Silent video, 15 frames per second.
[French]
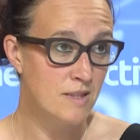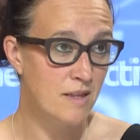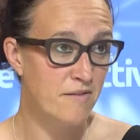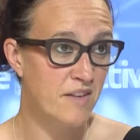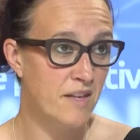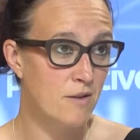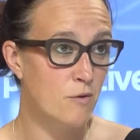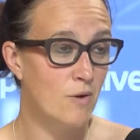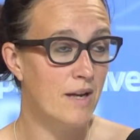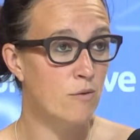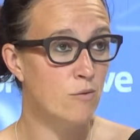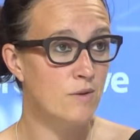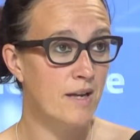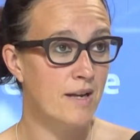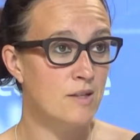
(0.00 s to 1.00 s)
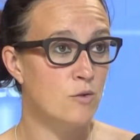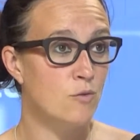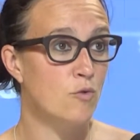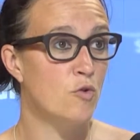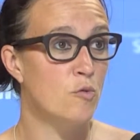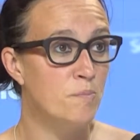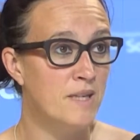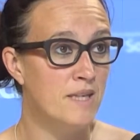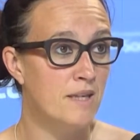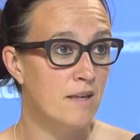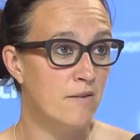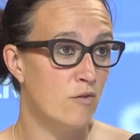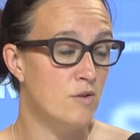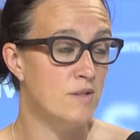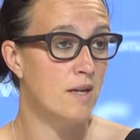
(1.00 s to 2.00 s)
Ça vient de la contraction de big
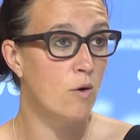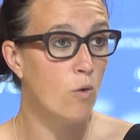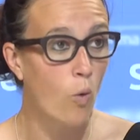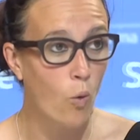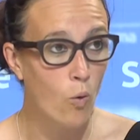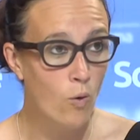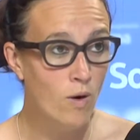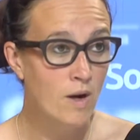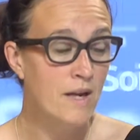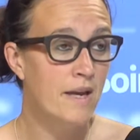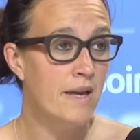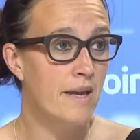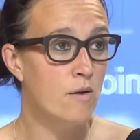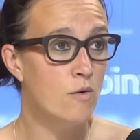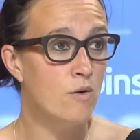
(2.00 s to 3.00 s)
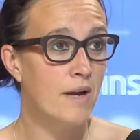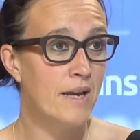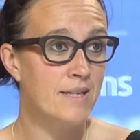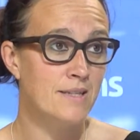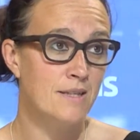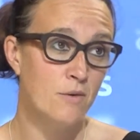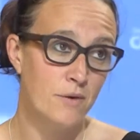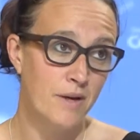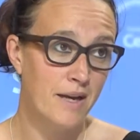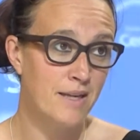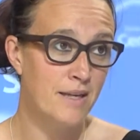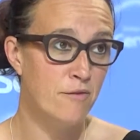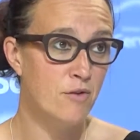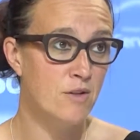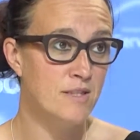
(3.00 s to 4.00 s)
qui veut dire gros et orexie en
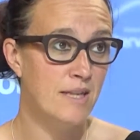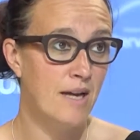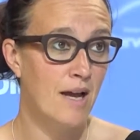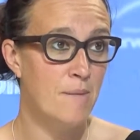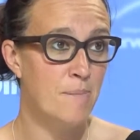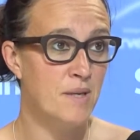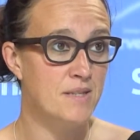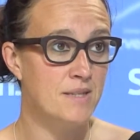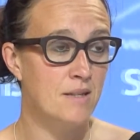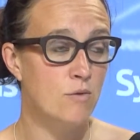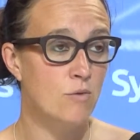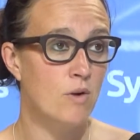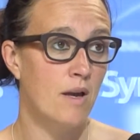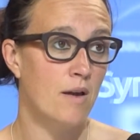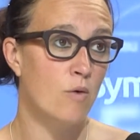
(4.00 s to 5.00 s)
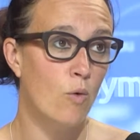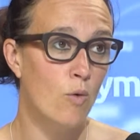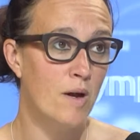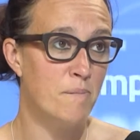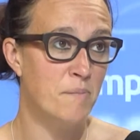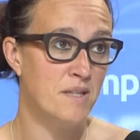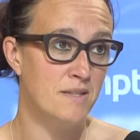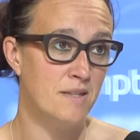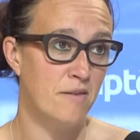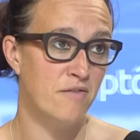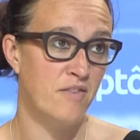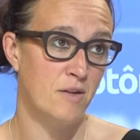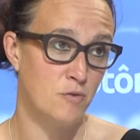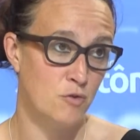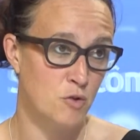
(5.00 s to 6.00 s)
grec qui veut dire appétit, donc un gros appétit à
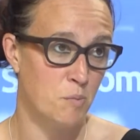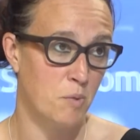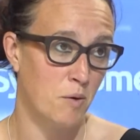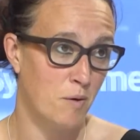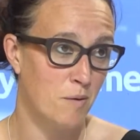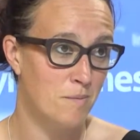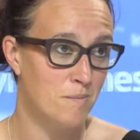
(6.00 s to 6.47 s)
faire du sport.